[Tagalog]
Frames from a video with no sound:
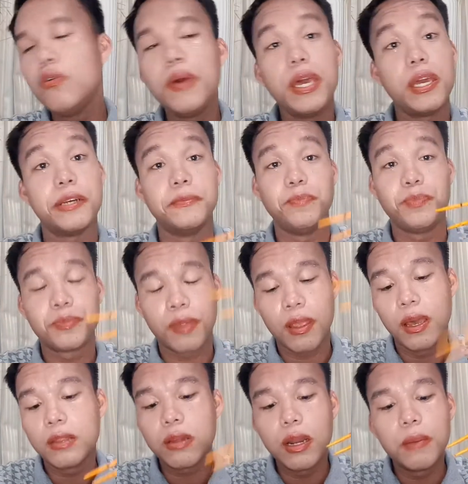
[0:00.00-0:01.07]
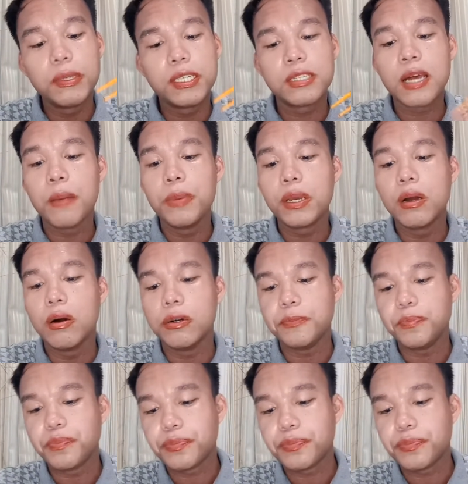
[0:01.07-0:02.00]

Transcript: Louie, ito lang masasabi ko.